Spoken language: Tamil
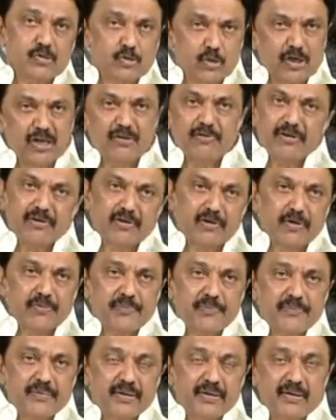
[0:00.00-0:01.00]
சொல்லி
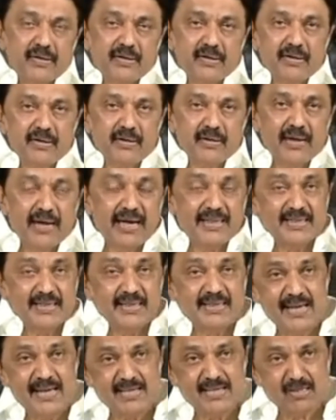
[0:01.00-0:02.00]
வருகிறோம்
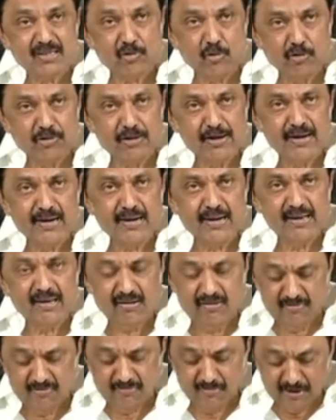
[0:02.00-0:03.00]
அதற்கேற்ற கொள்கைகளை
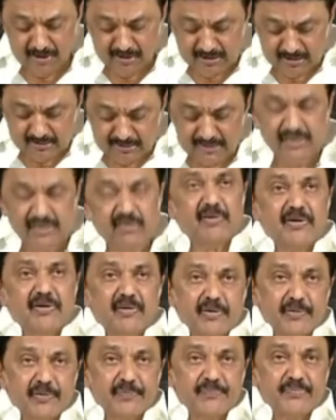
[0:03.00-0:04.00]
வகுத்து தந்து
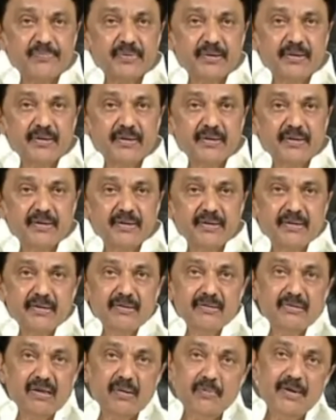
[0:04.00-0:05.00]
வருகிறோம்
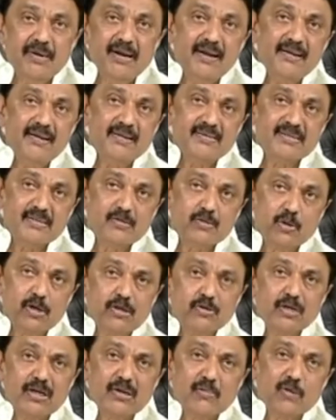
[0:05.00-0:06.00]
தமிழ்நாடு அரசின்
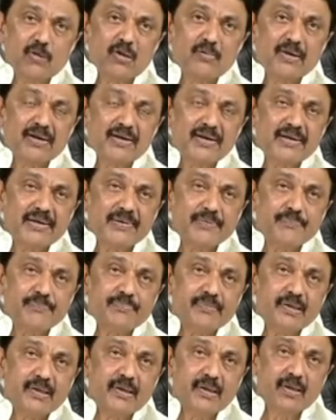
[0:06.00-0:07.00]
தொழில்துறை மூலமாக
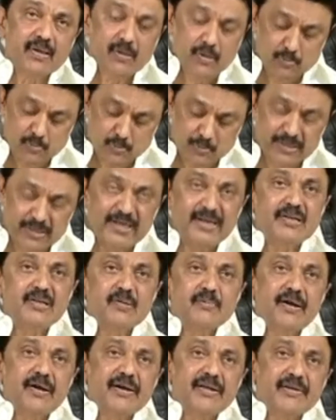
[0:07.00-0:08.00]

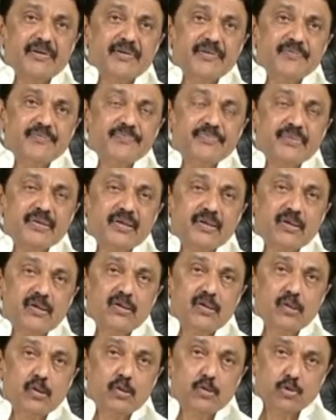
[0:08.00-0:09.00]
முதலீட்டு மானியம்
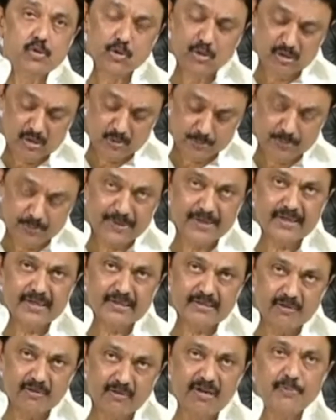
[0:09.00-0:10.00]
தொழில்நுட்ப
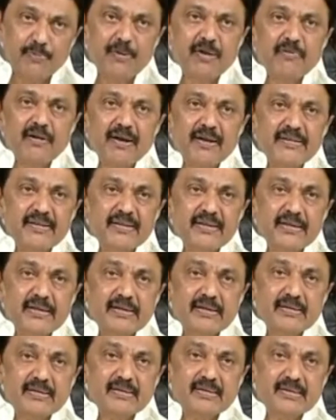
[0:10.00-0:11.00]
ஜவுளி பிரிவானது
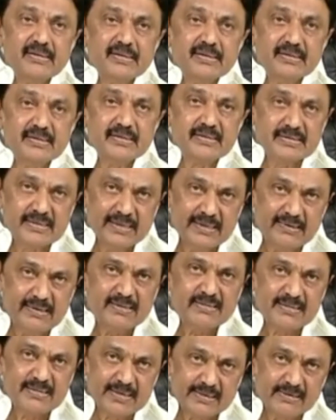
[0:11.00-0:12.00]

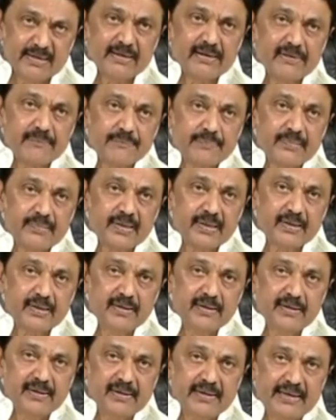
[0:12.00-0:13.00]
சன்ரைஸ் செக்டார்
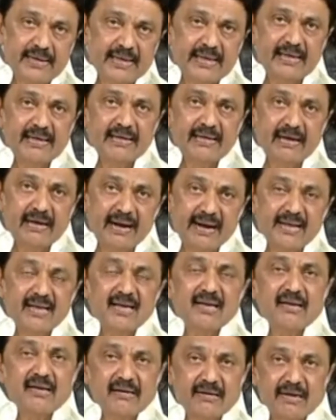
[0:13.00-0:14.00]
என
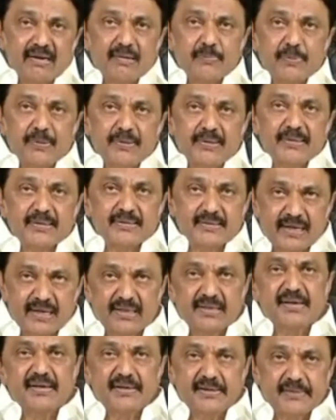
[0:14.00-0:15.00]
அடையாளம் காணப்பட்டு
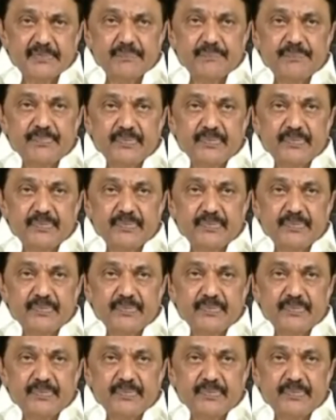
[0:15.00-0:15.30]
சலுகைகள்